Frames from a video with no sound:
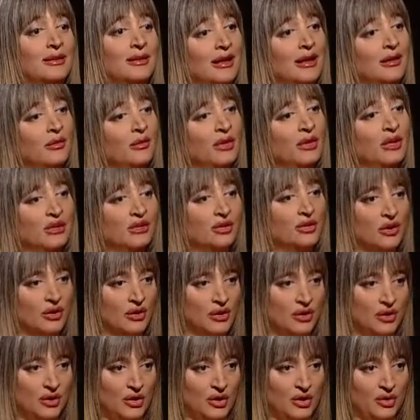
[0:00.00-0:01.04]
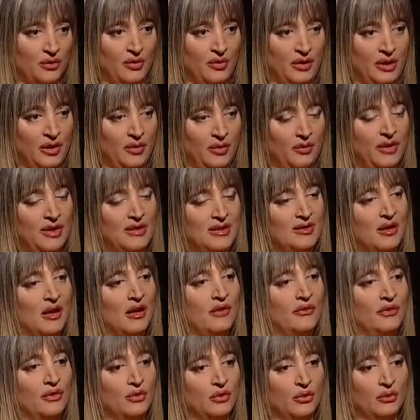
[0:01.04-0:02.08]
تنميتهم
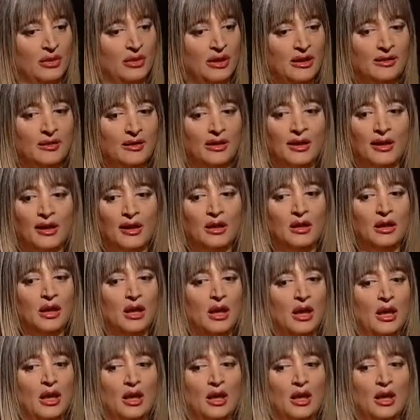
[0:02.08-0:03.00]
بثقافتهم من الداخل